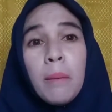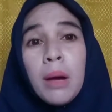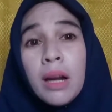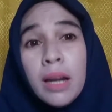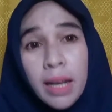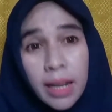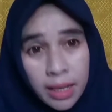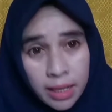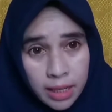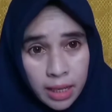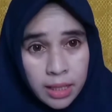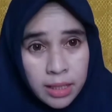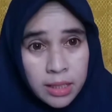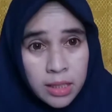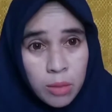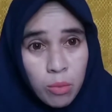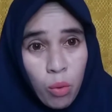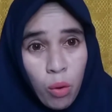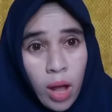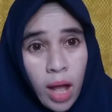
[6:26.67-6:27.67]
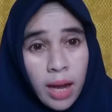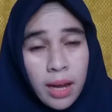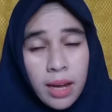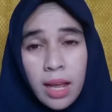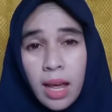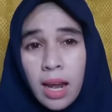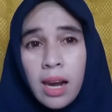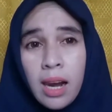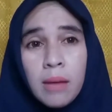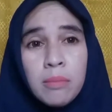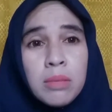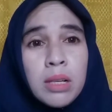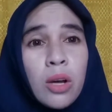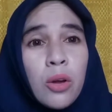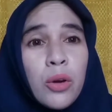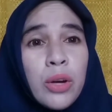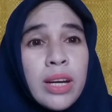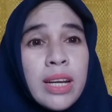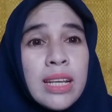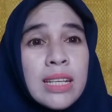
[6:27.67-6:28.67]
Mereka ditemukan dalam
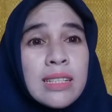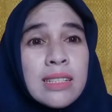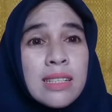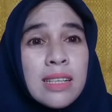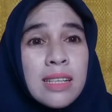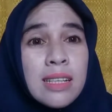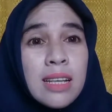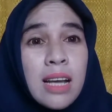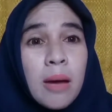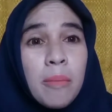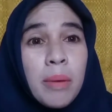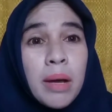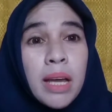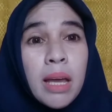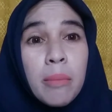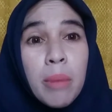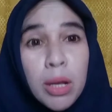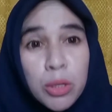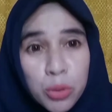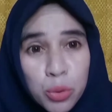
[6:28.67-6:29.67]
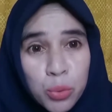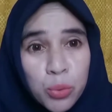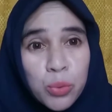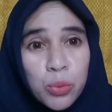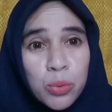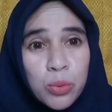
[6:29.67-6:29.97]
kondisi nggak pakai baju.